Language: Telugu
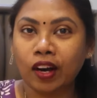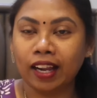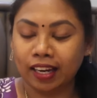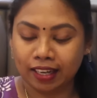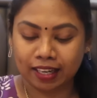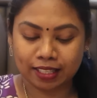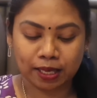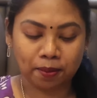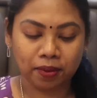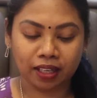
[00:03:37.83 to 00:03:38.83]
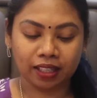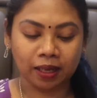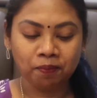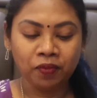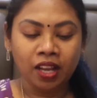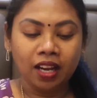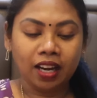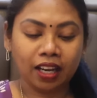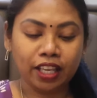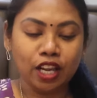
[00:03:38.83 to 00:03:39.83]
కలర్ డ్రెస్ అనమాట
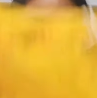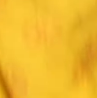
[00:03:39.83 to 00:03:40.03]
నాకు ఎల్లో